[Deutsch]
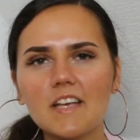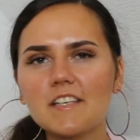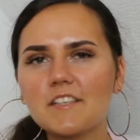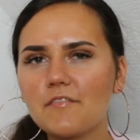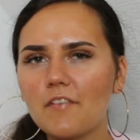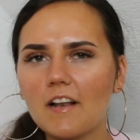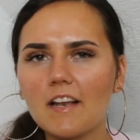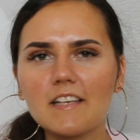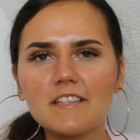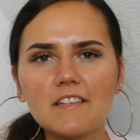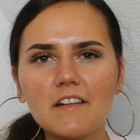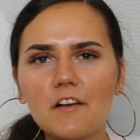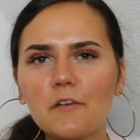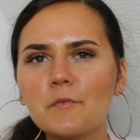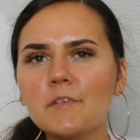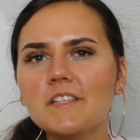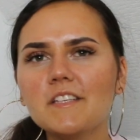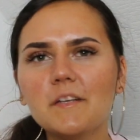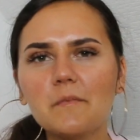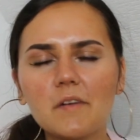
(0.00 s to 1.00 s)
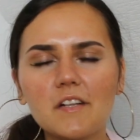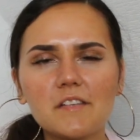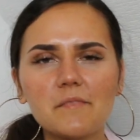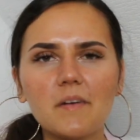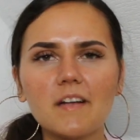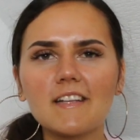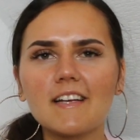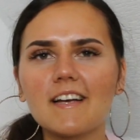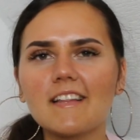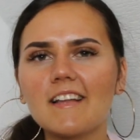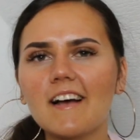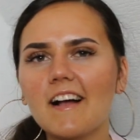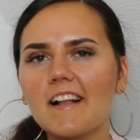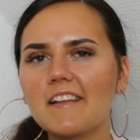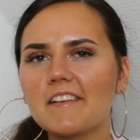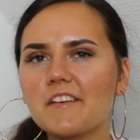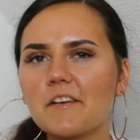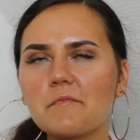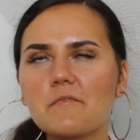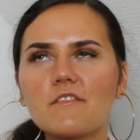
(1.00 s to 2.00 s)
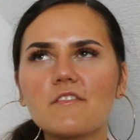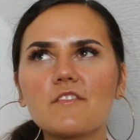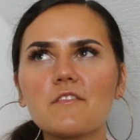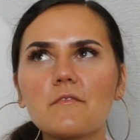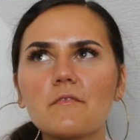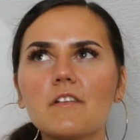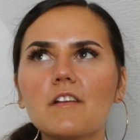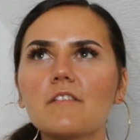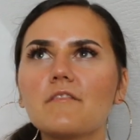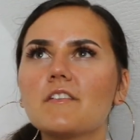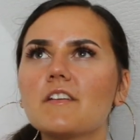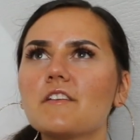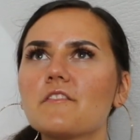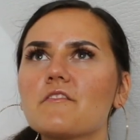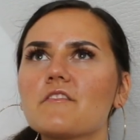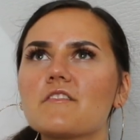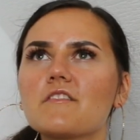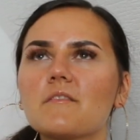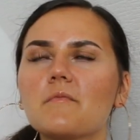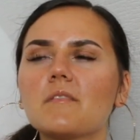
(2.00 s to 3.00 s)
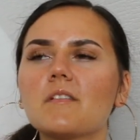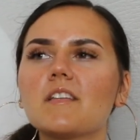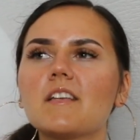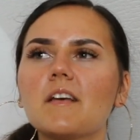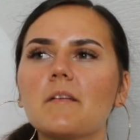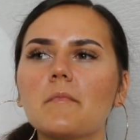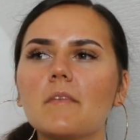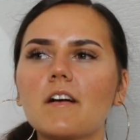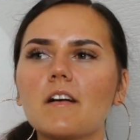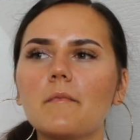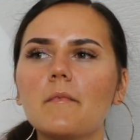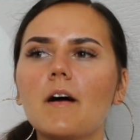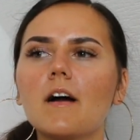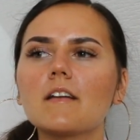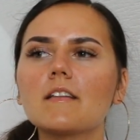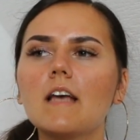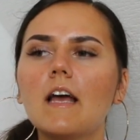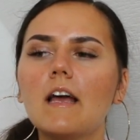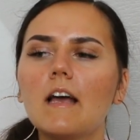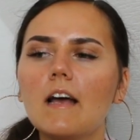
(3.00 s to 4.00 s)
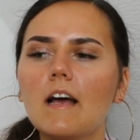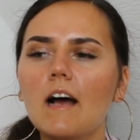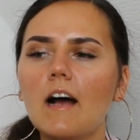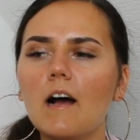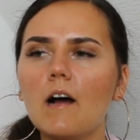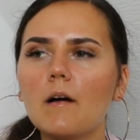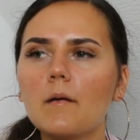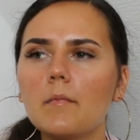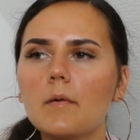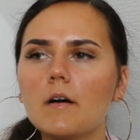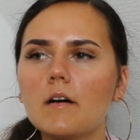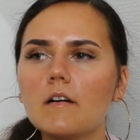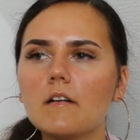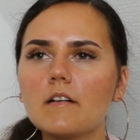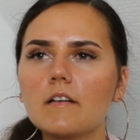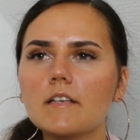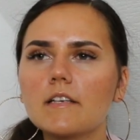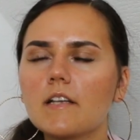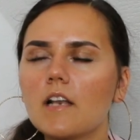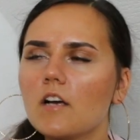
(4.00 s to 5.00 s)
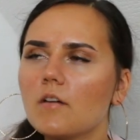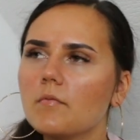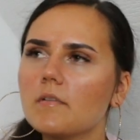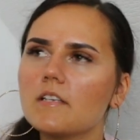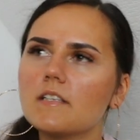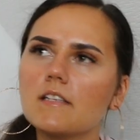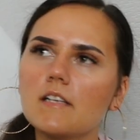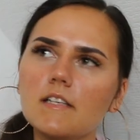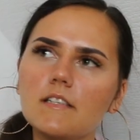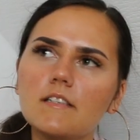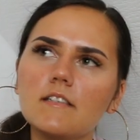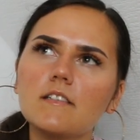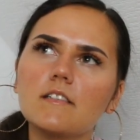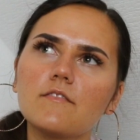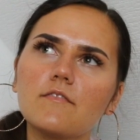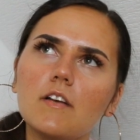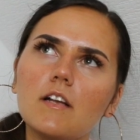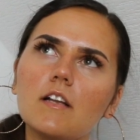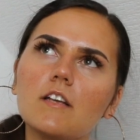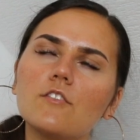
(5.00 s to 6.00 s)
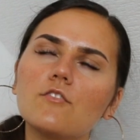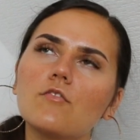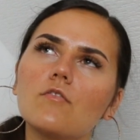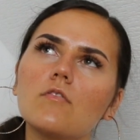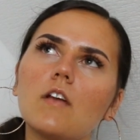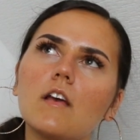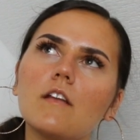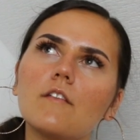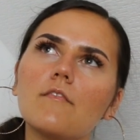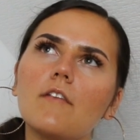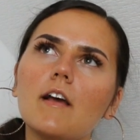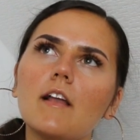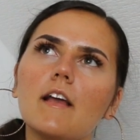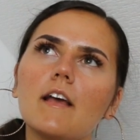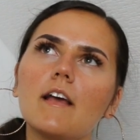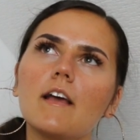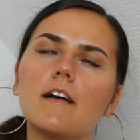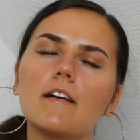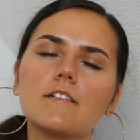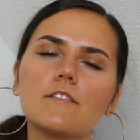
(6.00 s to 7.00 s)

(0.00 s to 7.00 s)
Es verlässt, glaube ich, niemals meinen Kanal. Ich habe schon so viele Videos zum Thema gemacht aber ich glaube, das letzte ist wirklich schon eine Weile her.